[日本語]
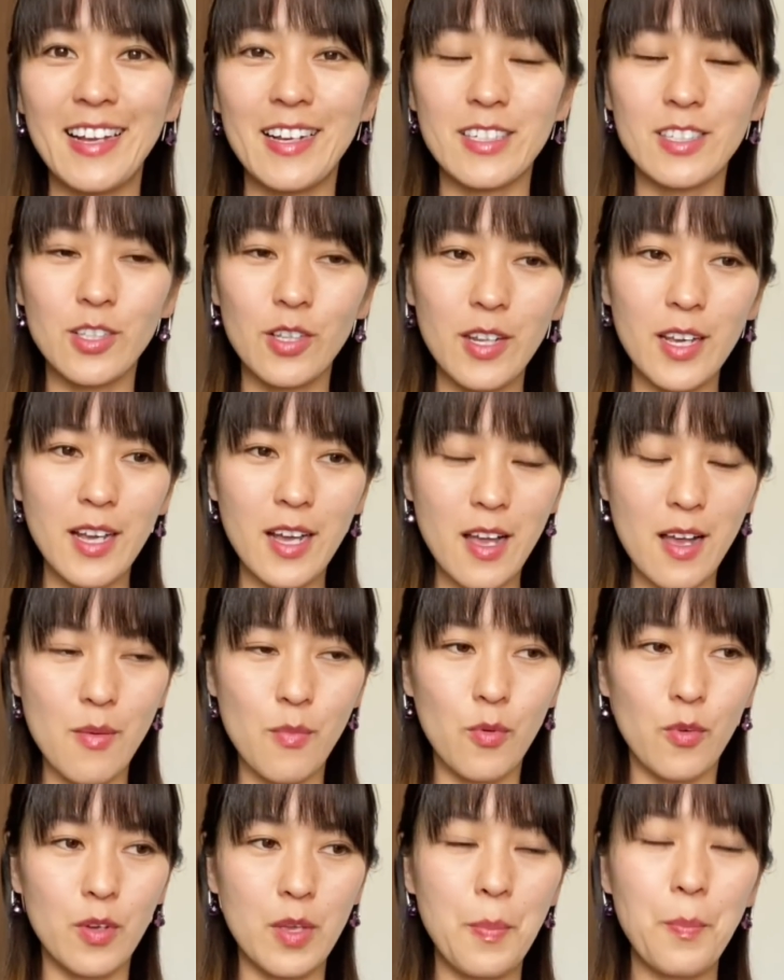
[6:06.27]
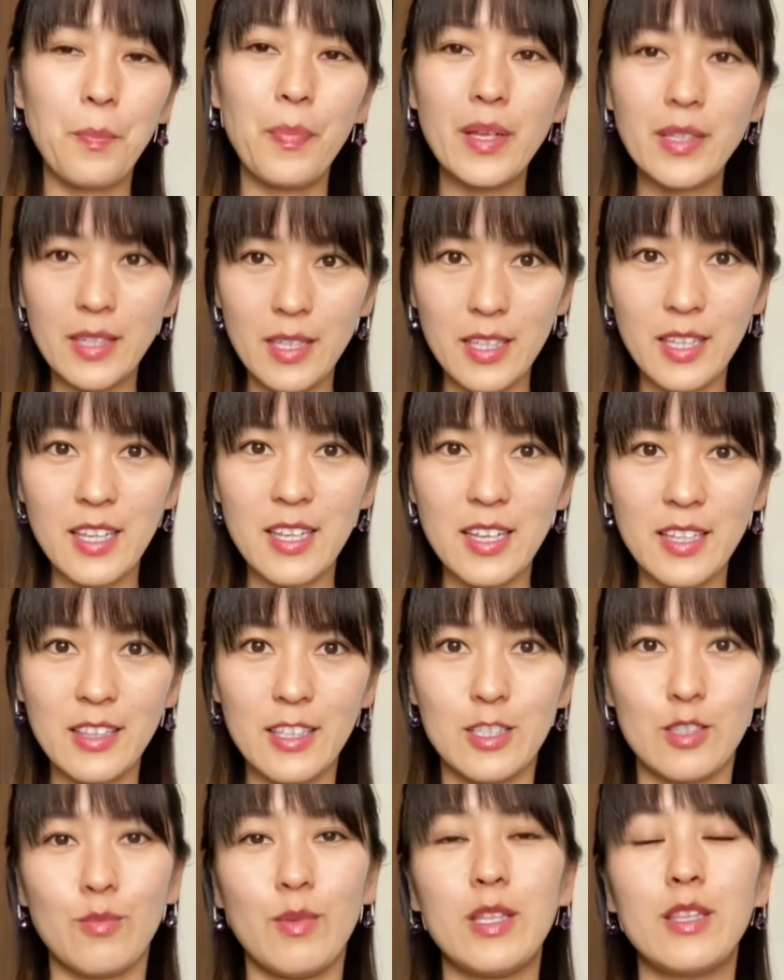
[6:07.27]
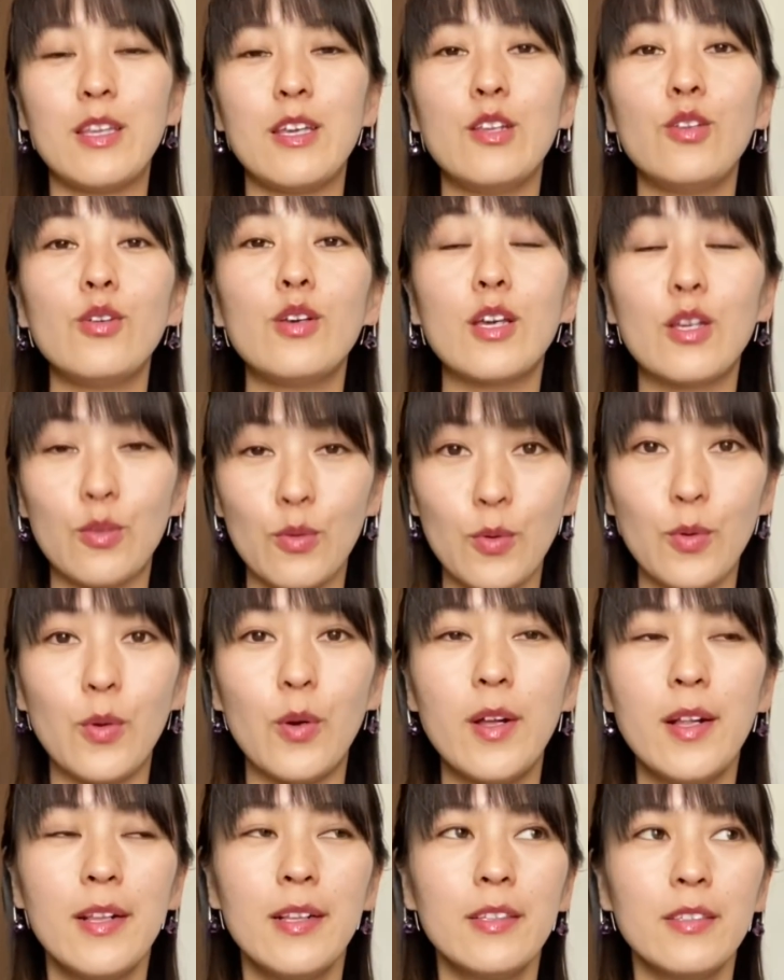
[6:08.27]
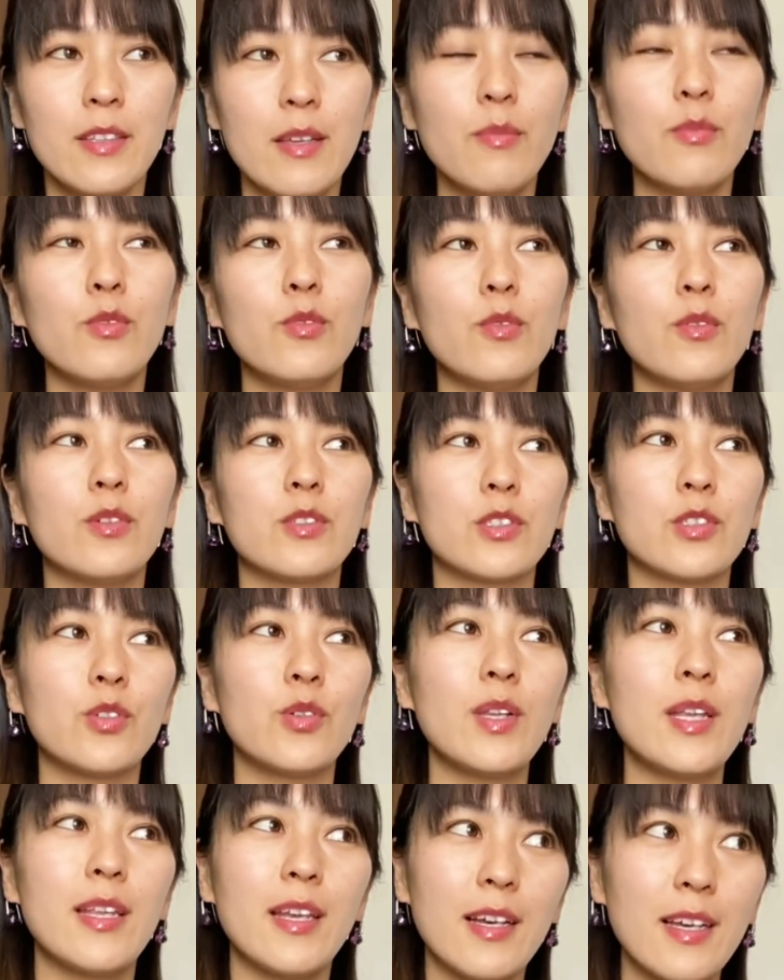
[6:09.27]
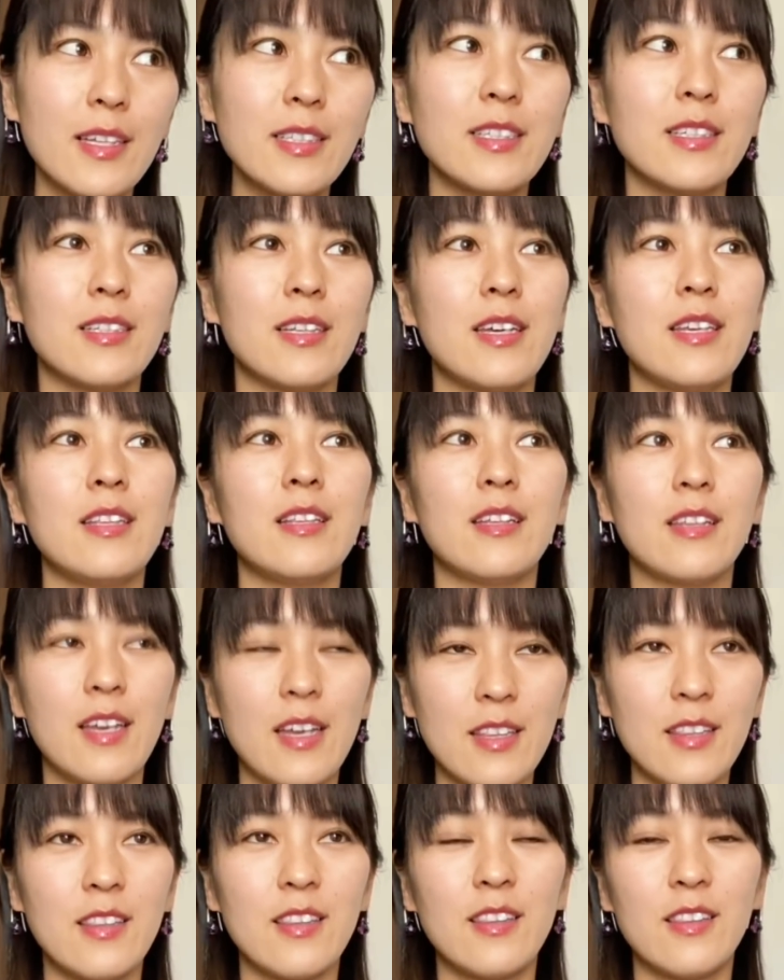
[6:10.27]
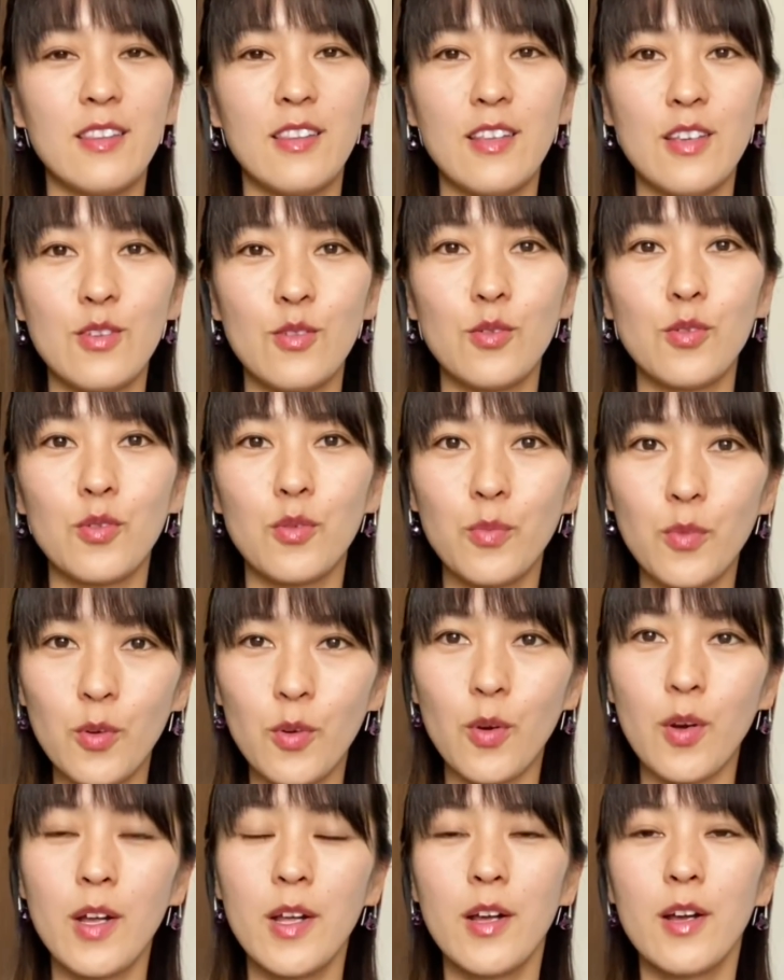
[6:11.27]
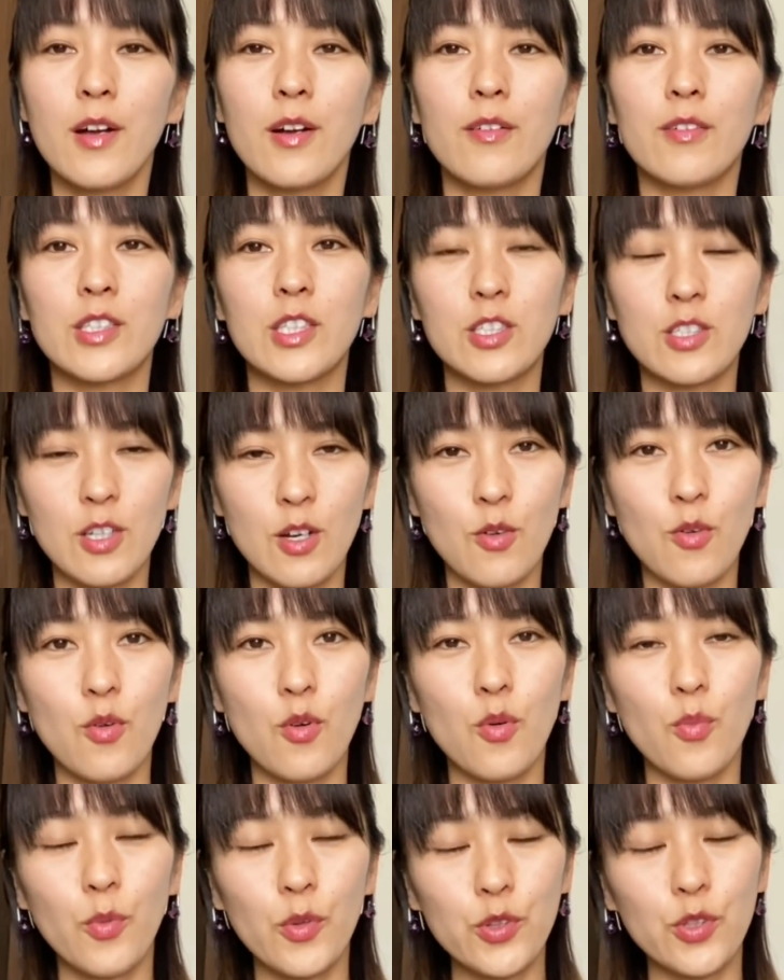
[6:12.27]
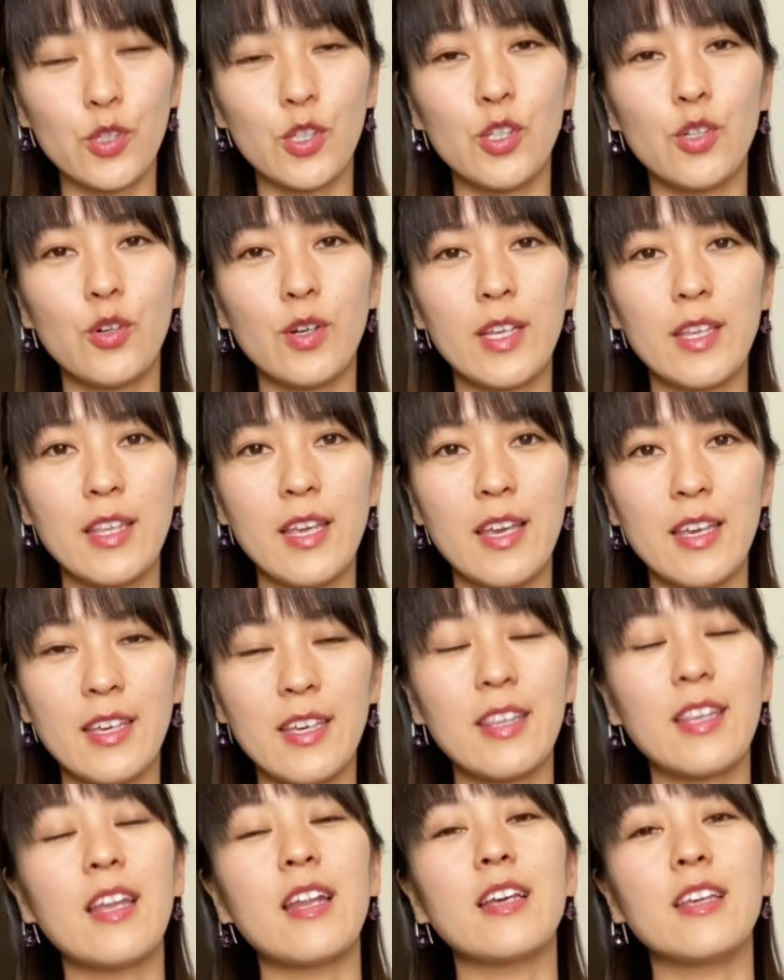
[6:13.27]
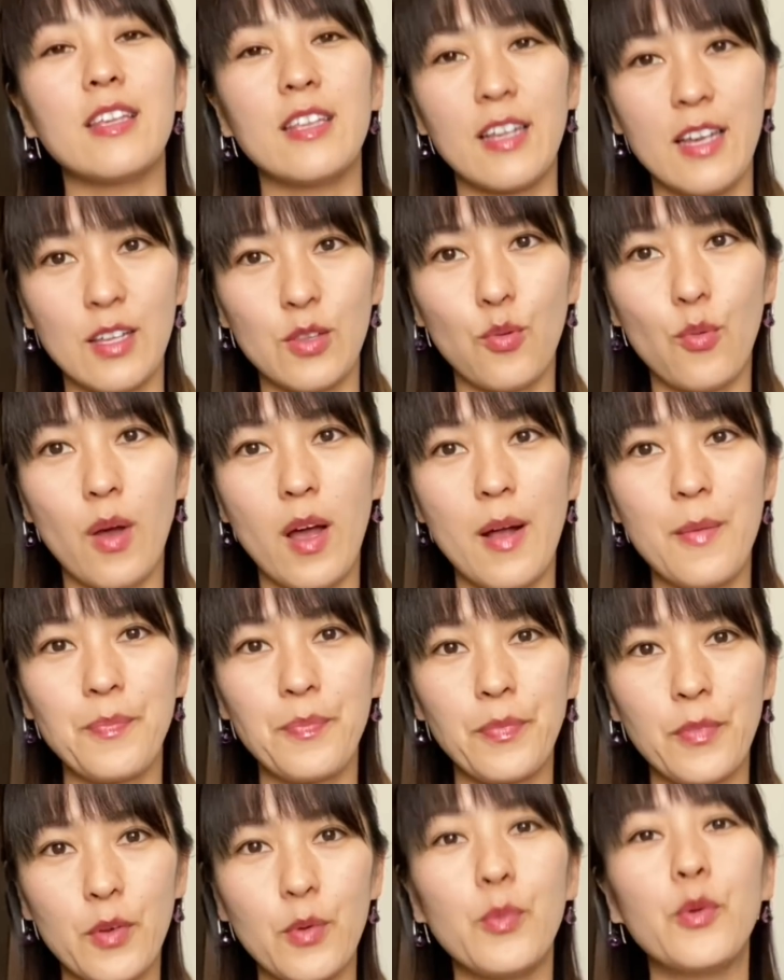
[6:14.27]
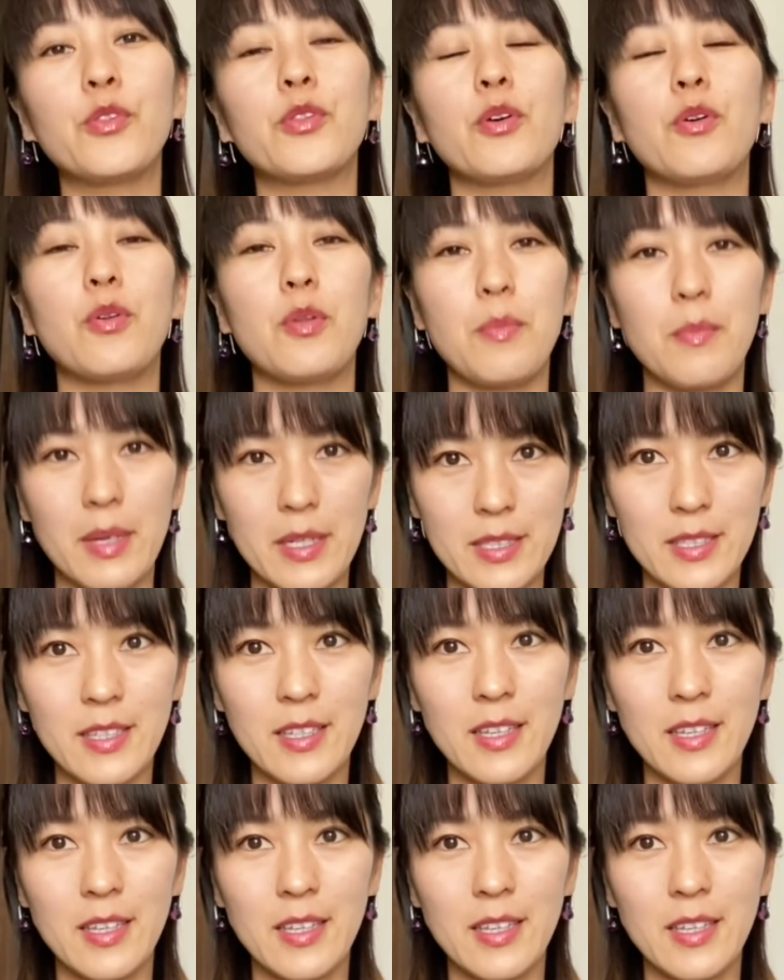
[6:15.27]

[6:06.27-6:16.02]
なんかそれがもう一般的になってしまっているけど、でもそれだけじゃないんだなっていうのも、私は今後もっと広げていけたらいいなとは思っております。